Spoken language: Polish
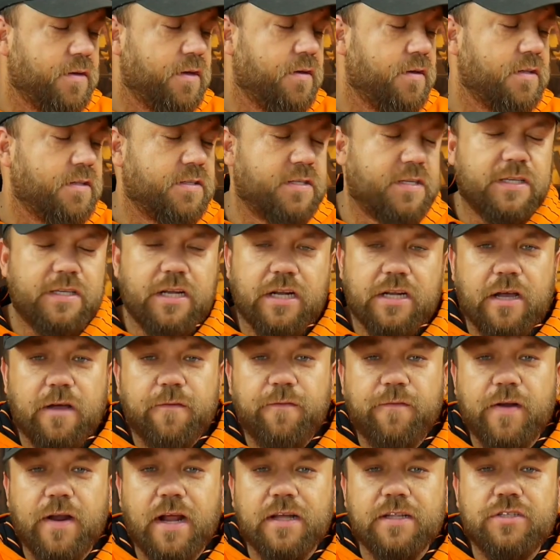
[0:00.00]
y, cesarza
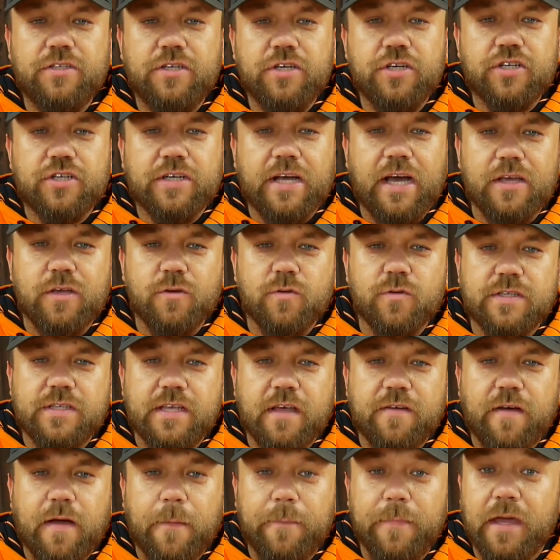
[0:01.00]
Franciszka
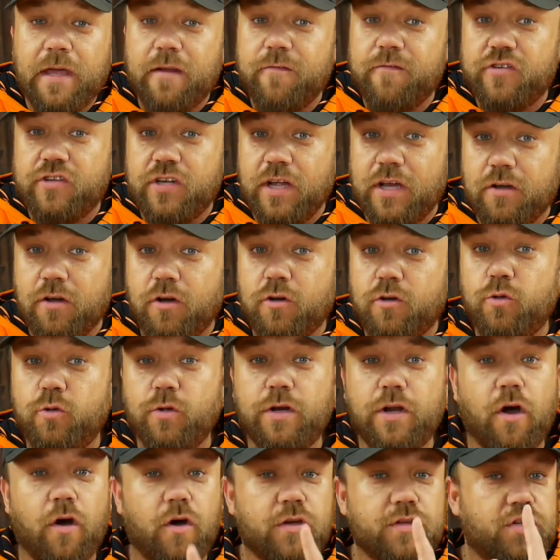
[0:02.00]
Józefa I,
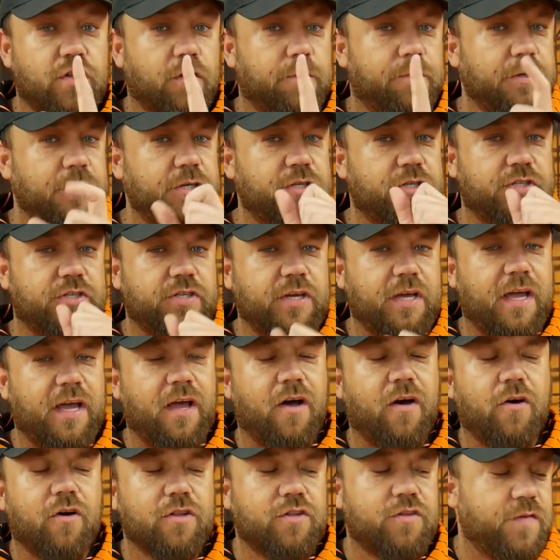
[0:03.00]
który
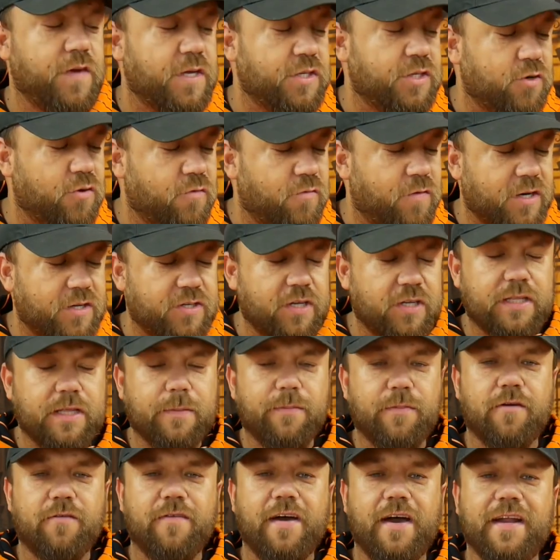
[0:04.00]
osobiście odwiedził właśnie te
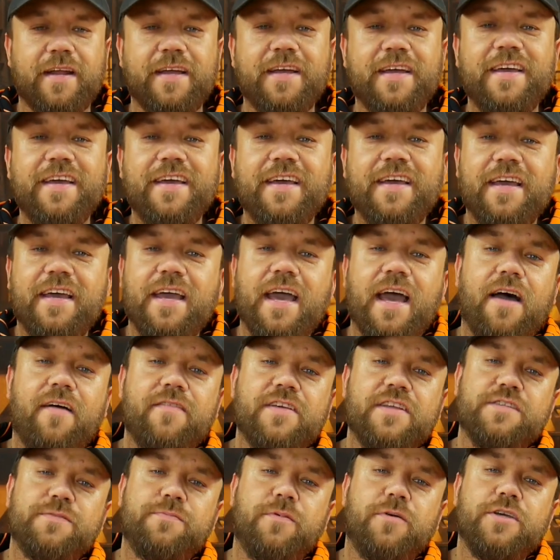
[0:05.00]
browary. Y, a
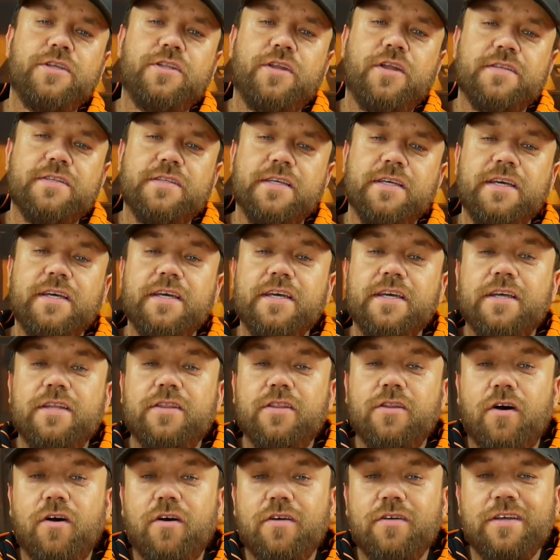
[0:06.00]
więc, moi drodzy,
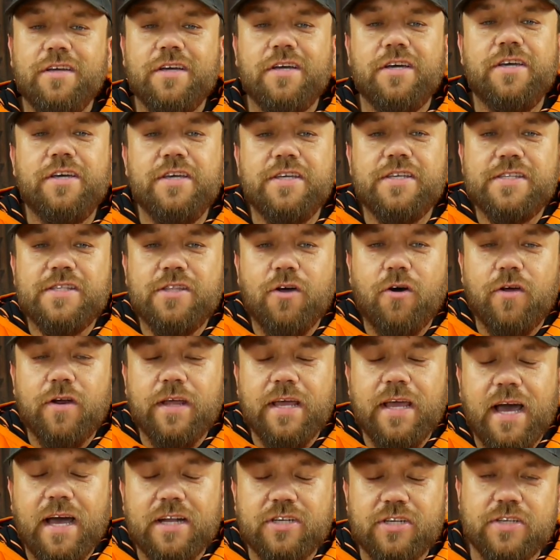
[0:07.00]
no
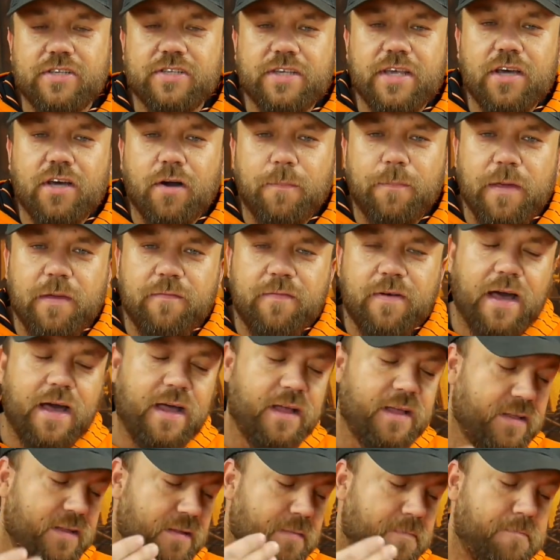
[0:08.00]
historia czeskiego
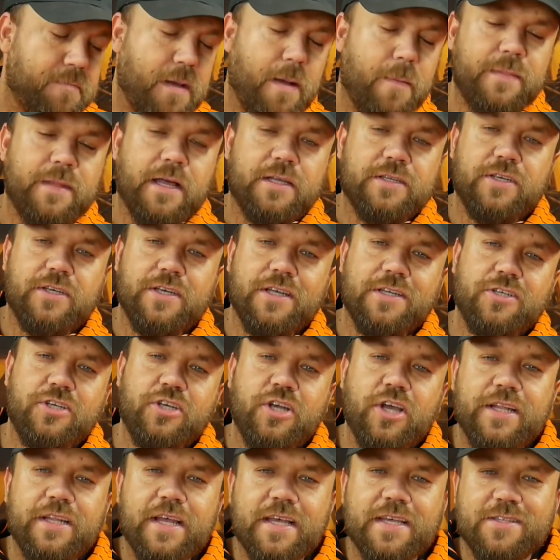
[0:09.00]
piwa, mam nadzieję,
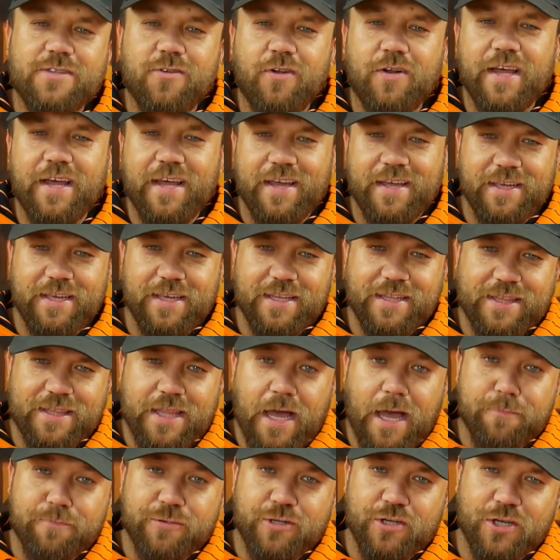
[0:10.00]
dzisiaj na stole i
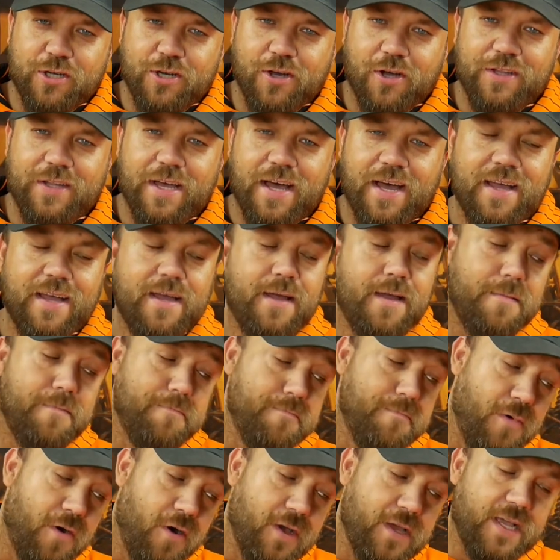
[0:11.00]
ta przygoda
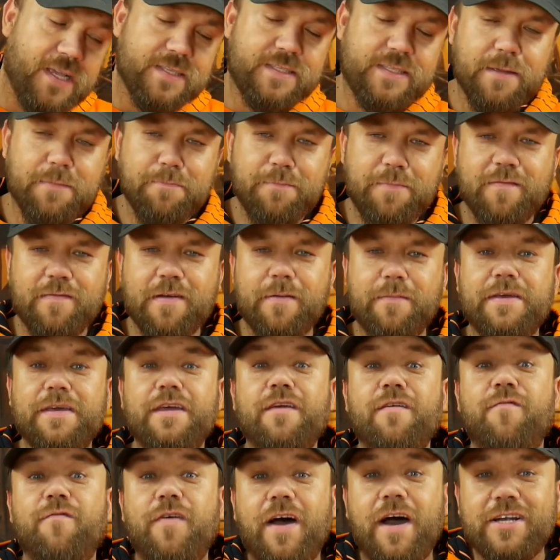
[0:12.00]
moja z tym piwem
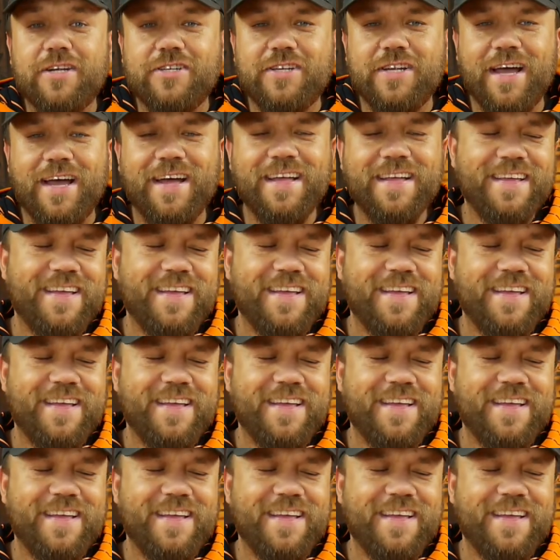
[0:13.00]
i wasza